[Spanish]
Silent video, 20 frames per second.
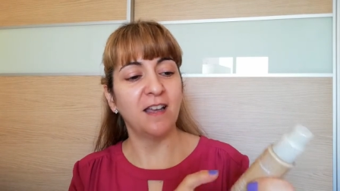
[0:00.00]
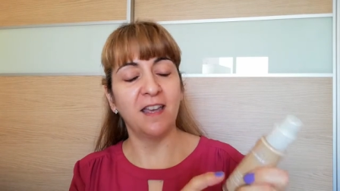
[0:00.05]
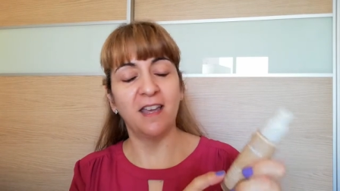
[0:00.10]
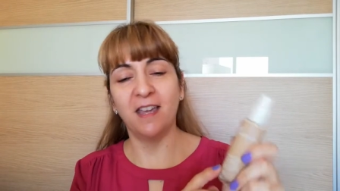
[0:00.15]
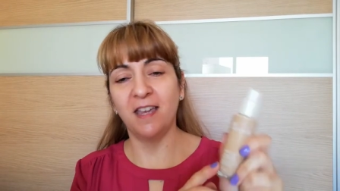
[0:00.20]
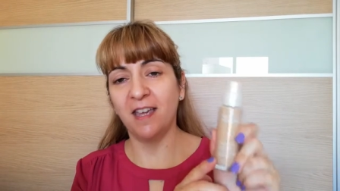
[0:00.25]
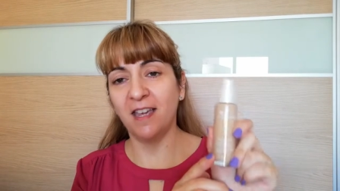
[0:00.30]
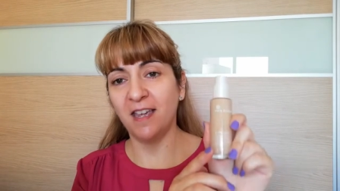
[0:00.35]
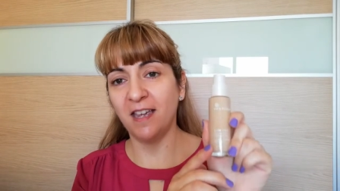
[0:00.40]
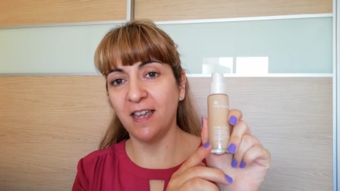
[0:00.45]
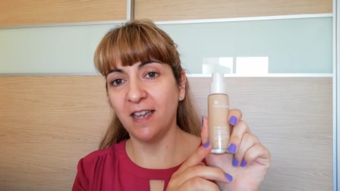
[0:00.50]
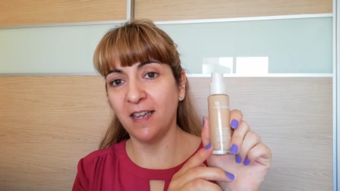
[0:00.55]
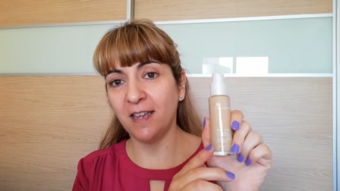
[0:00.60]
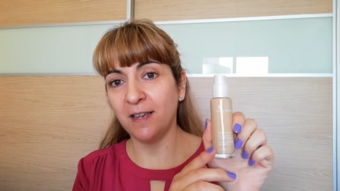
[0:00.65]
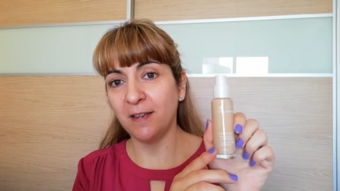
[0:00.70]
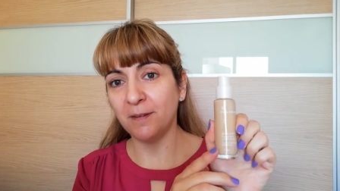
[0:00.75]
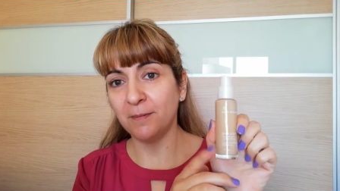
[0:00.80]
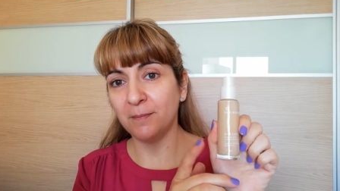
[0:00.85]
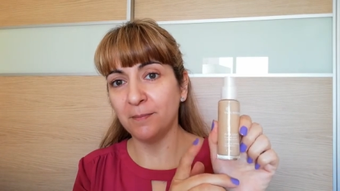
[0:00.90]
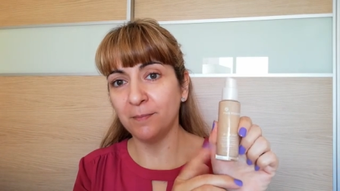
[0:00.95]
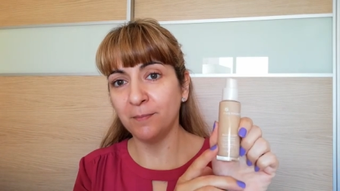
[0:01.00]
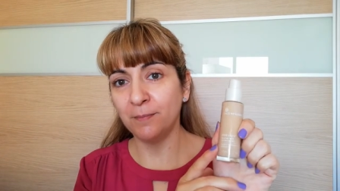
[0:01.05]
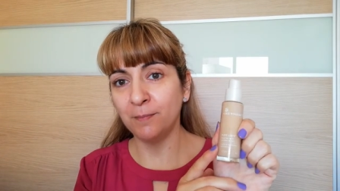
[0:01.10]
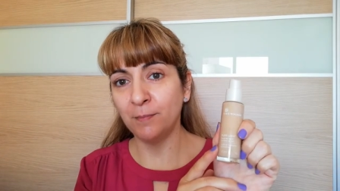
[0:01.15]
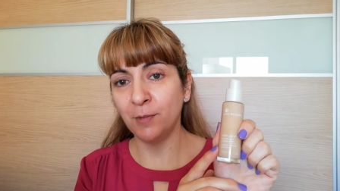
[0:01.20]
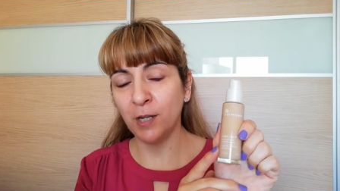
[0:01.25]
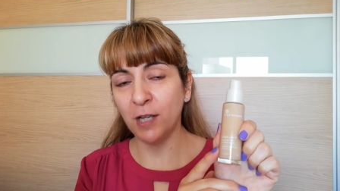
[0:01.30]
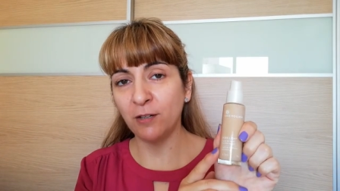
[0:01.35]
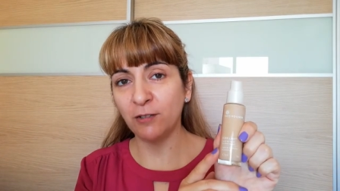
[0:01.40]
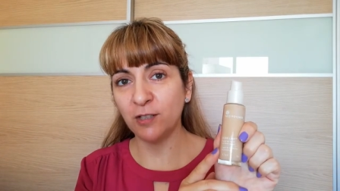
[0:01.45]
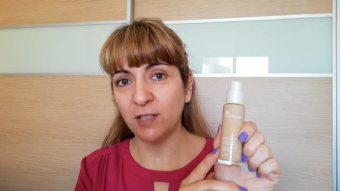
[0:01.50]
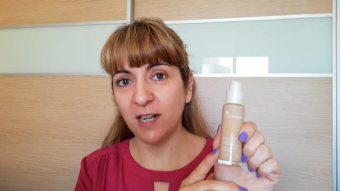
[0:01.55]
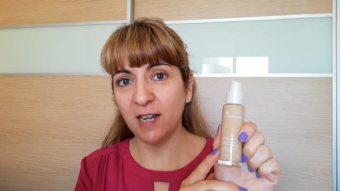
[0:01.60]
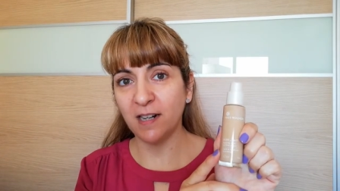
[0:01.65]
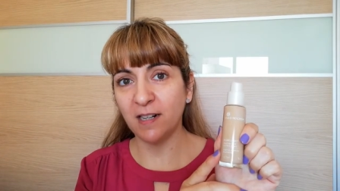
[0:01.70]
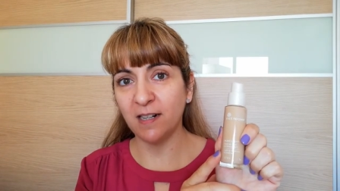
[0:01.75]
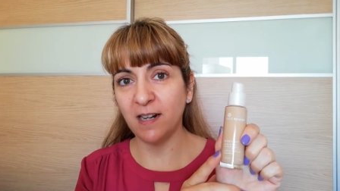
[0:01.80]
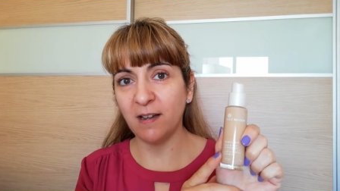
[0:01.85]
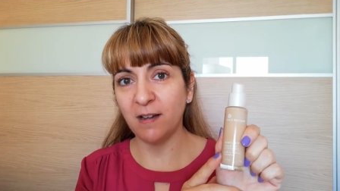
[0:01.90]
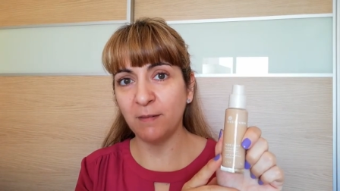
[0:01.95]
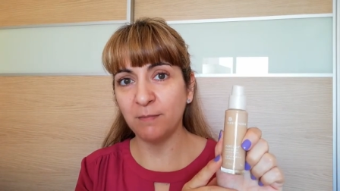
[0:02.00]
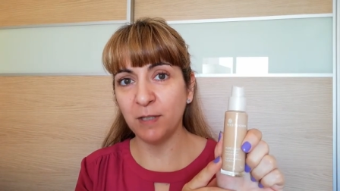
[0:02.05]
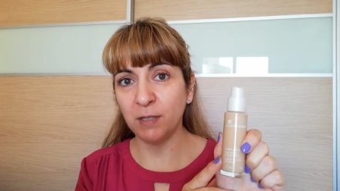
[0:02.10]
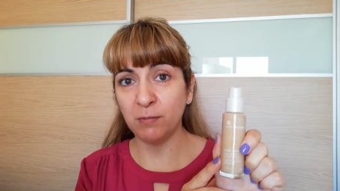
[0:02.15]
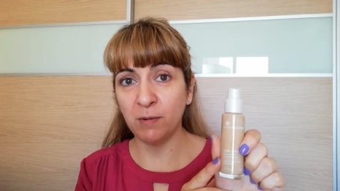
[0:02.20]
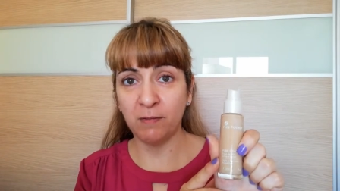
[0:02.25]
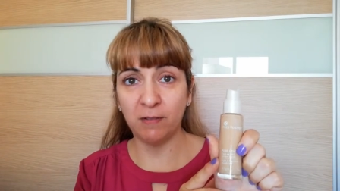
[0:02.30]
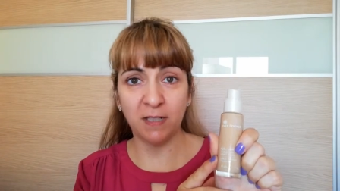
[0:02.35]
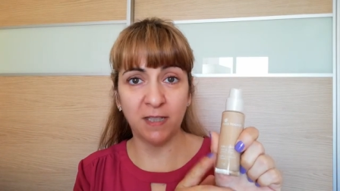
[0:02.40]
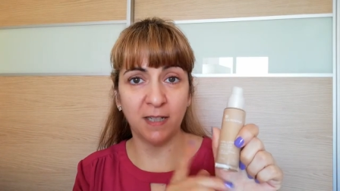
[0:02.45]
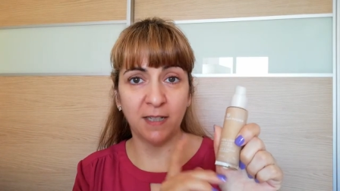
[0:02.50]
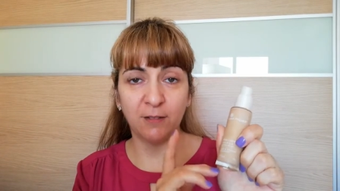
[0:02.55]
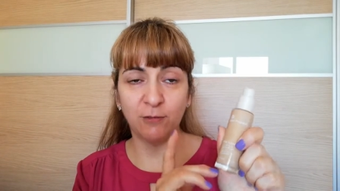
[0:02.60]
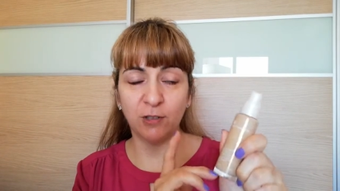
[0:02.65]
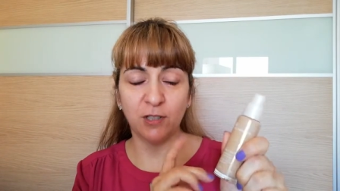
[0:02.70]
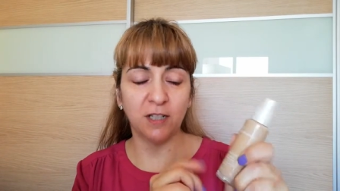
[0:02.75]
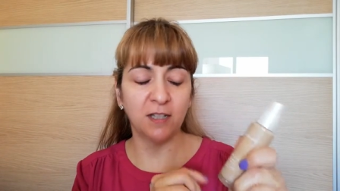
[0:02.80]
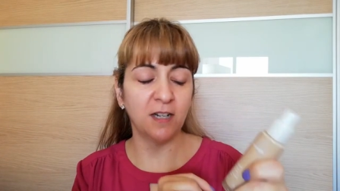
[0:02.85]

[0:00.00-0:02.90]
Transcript: Eh, voy a usar la misma base que usé